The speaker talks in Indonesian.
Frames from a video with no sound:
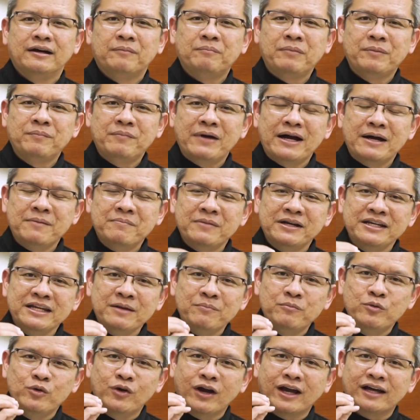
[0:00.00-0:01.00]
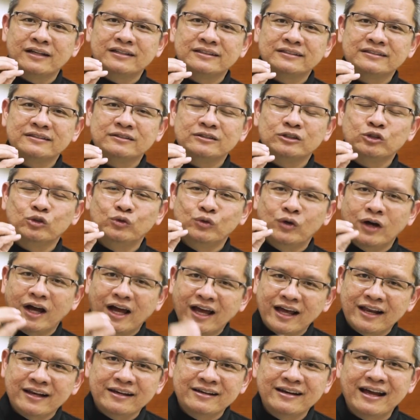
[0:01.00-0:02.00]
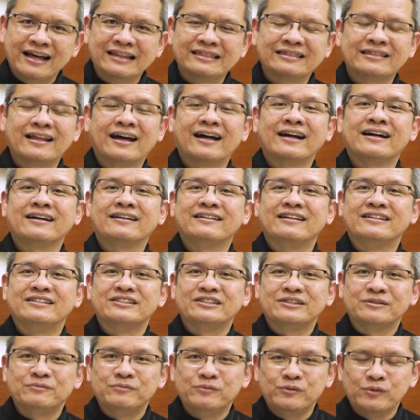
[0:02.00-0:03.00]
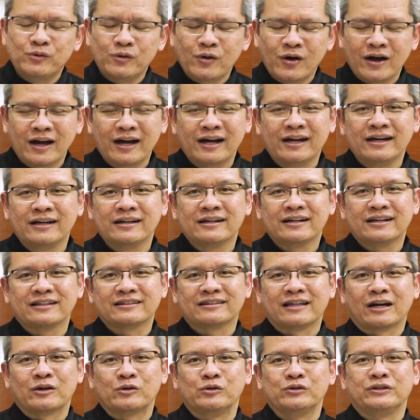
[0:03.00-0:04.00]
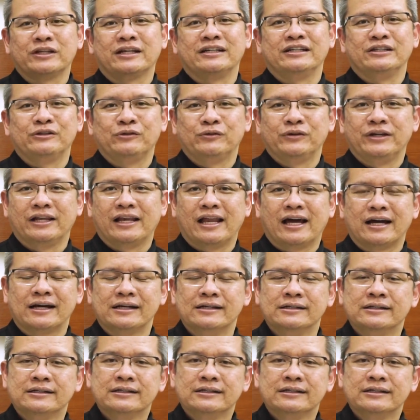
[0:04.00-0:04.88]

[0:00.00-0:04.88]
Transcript: Pemahamannya bukan Tuhan datang dan semua ketakutan itu hilang,